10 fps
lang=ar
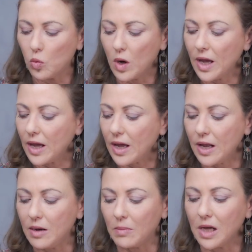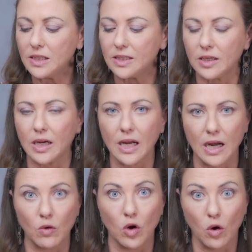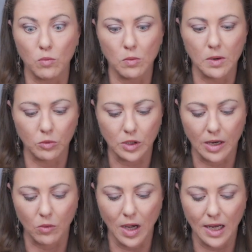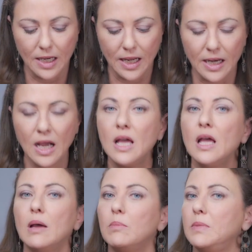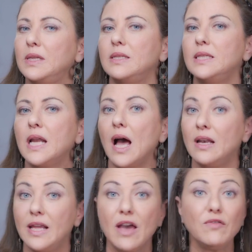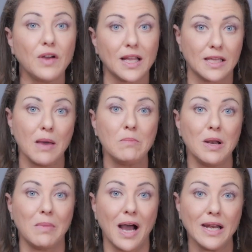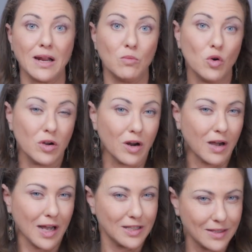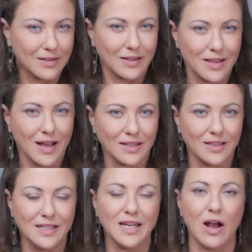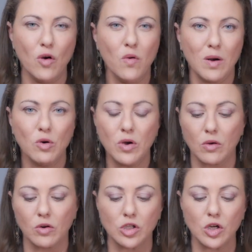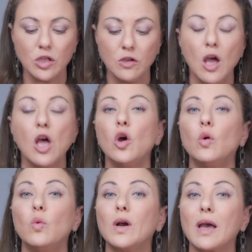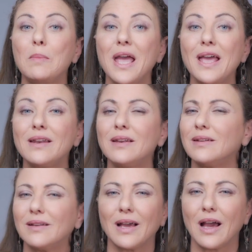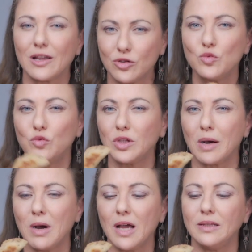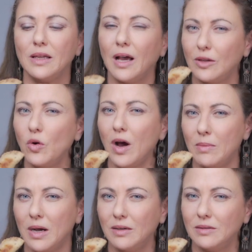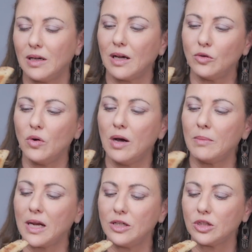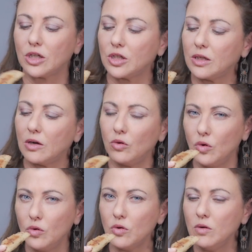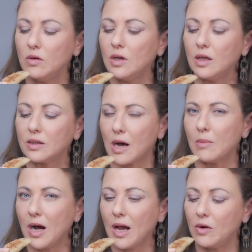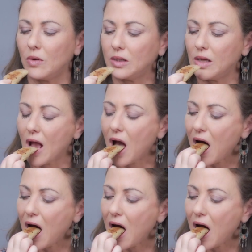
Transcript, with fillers: والمالتي جرين او الحبوب المتنوعه اللي هنا بتدينا الياف هتكمل معانا لبكره حت كده هتدينا قوه بكره ونشاط وكمان هتشوفوا طعمها قد ايه هدوقها بقى هدوقها معلش عشان اقول لكم طعمها حلو قد ايه